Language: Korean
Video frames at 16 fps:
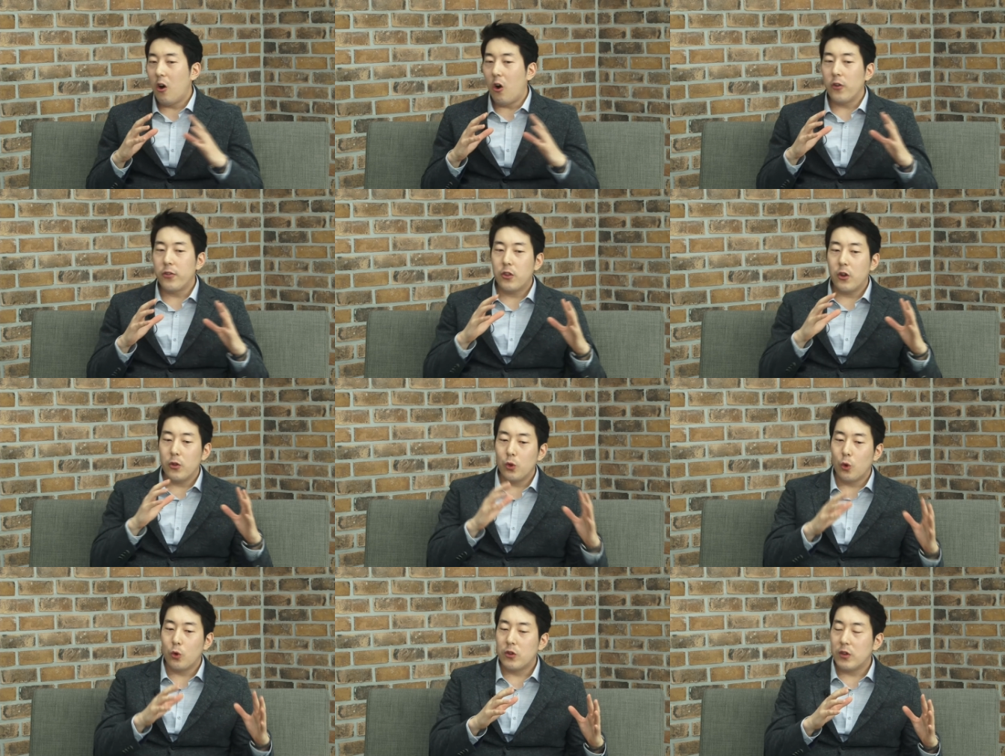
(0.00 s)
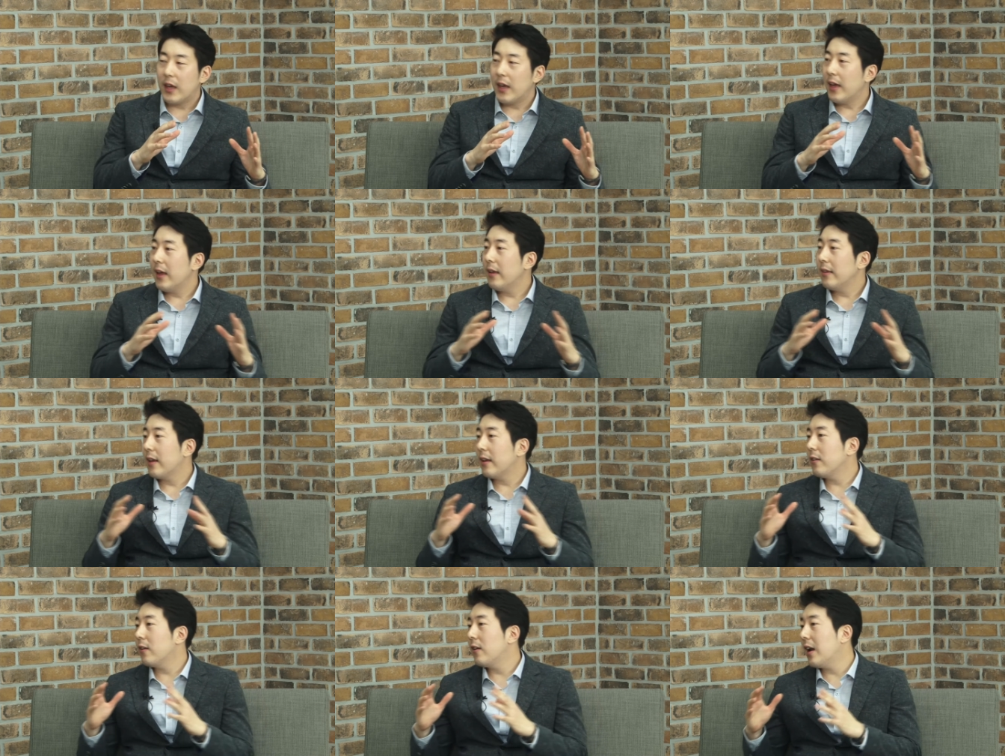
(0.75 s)
어떤 노드에
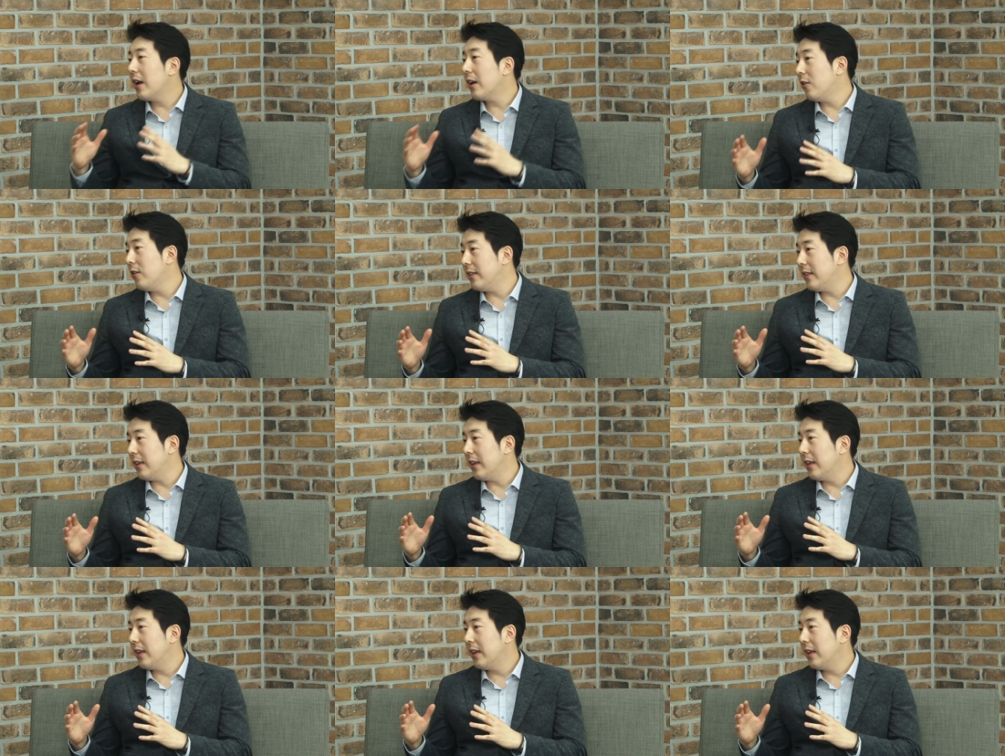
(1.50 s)
생성을 할 건지를